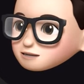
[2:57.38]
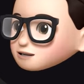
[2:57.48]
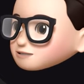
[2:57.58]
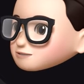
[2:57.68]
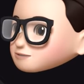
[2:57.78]

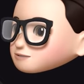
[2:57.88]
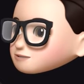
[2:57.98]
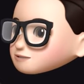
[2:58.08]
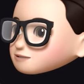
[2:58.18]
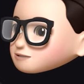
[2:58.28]

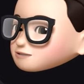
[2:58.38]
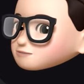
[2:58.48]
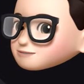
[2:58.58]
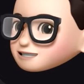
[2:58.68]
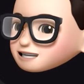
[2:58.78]
este,
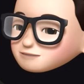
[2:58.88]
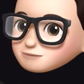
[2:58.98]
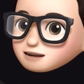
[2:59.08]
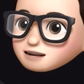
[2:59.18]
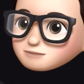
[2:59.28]
nuestra
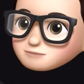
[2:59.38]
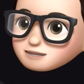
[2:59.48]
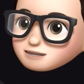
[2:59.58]
carpeta que hemos